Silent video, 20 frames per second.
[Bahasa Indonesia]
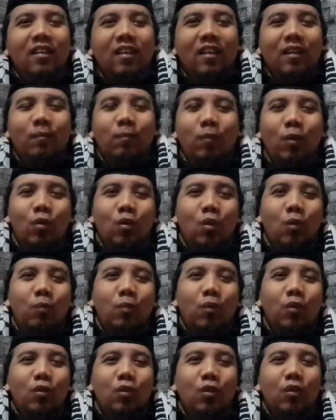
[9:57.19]
eh,
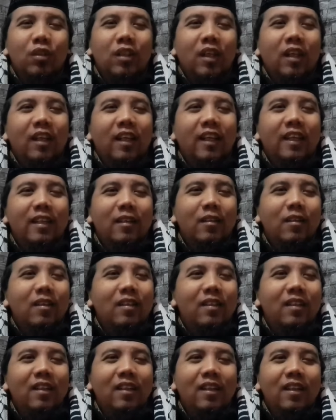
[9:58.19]
pondok-pondok yang lain
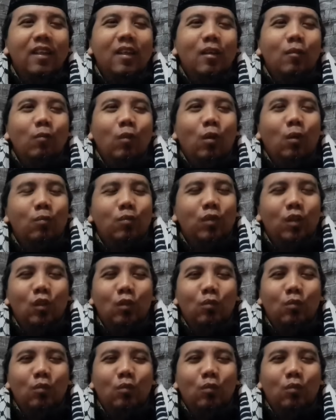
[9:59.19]
belum